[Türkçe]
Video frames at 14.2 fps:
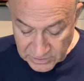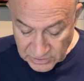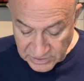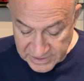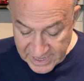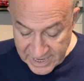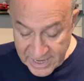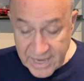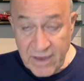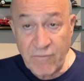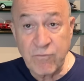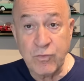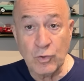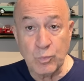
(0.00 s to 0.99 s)
G
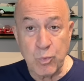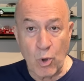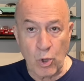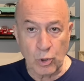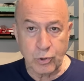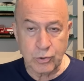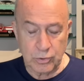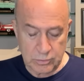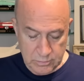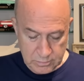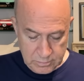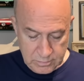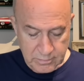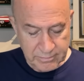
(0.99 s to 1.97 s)
Futbol,
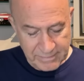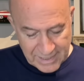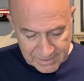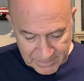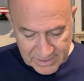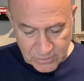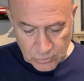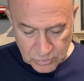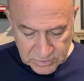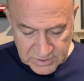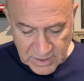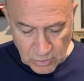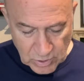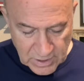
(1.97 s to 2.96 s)
ben ben
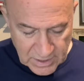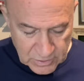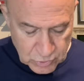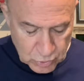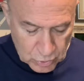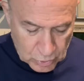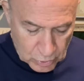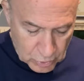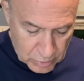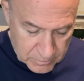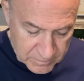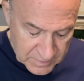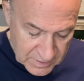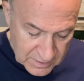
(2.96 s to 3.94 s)
şey olarak
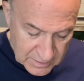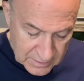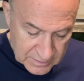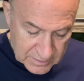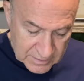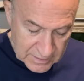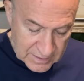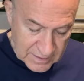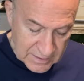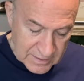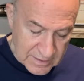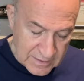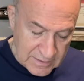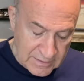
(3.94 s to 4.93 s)
söylüyorum,
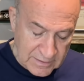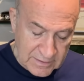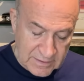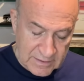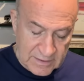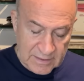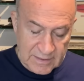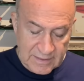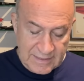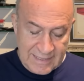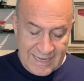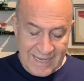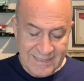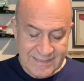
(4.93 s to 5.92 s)
e, The
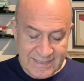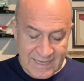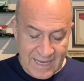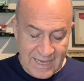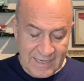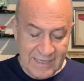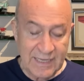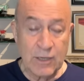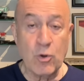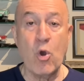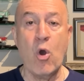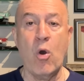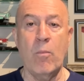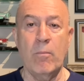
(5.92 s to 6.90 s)

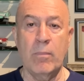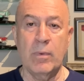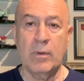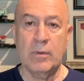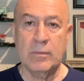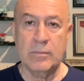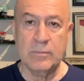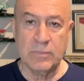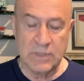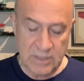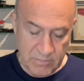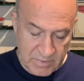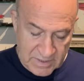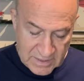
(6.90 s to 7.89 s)
Laziali.com
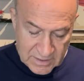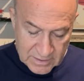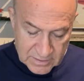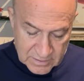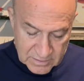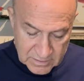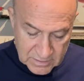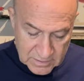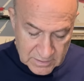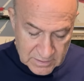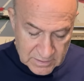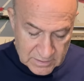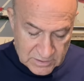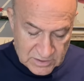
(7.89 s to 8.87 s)
gibi
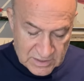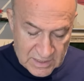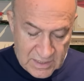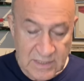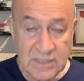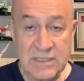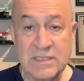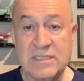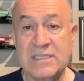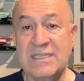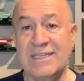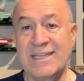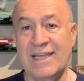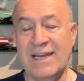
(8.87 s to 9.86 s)
e, işte
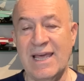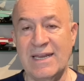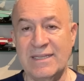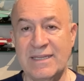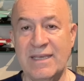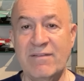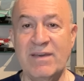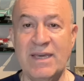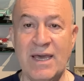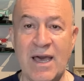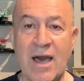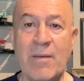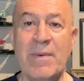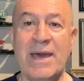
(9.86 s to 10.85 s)
sitelerde ve
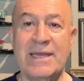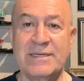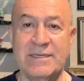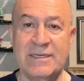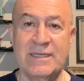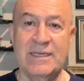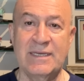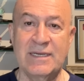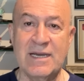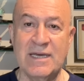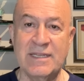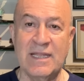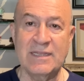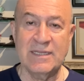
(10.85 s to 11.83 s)
haber e,
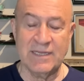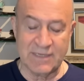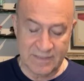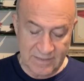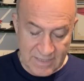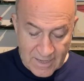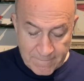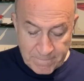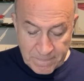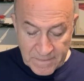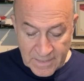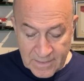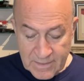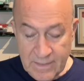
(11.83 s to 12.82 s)
kanallarında
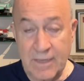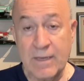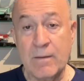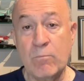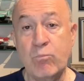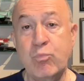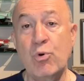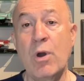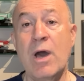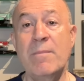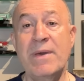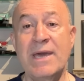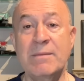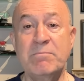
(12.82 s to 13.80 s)
ee, bu
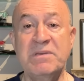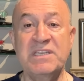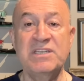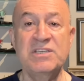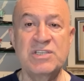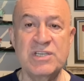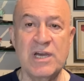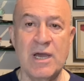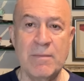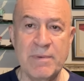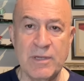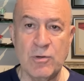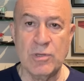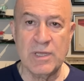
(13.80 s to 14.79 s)
haber birinci
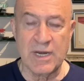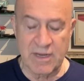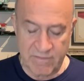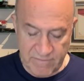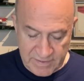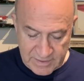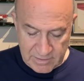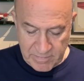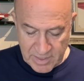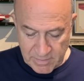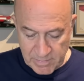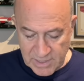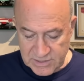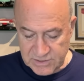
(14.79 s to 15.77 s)
haber olarak
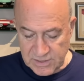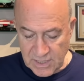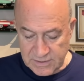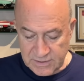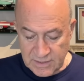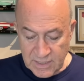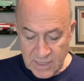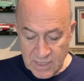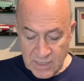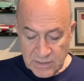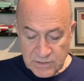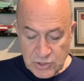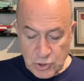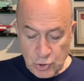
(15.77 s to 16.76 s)
verilmeye başlandı.
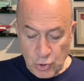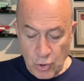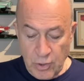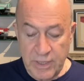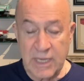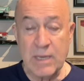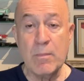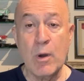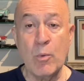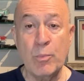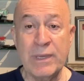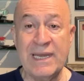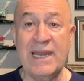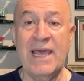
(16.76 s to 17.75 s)
Ciro
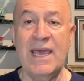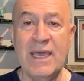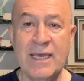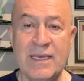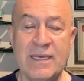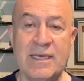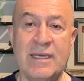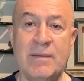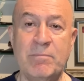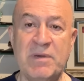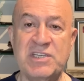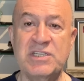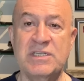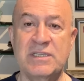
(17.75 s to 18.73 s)
Immobile e,
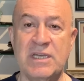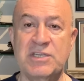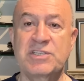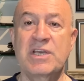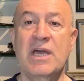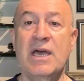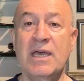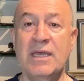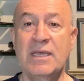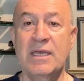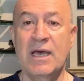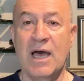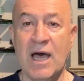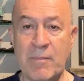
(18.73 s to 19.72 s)
Beşiktaş'a
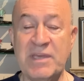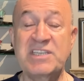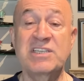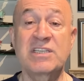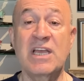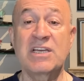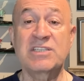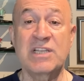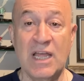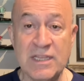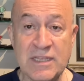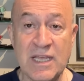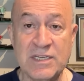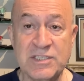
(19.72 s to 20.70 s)
Beşiktaş'la
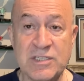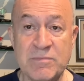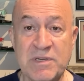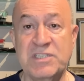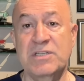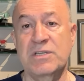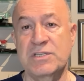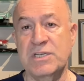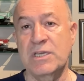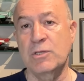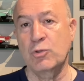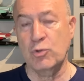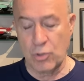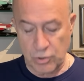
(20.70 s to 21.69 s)
anlaştı. Beşiktaş'a
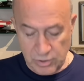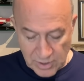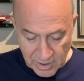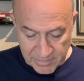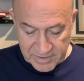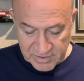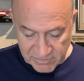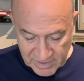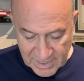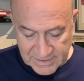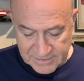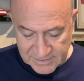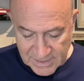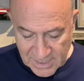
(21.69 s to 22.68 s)
gidiyor haberi
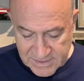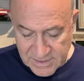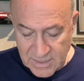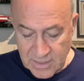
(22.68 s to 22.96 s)
verdiler.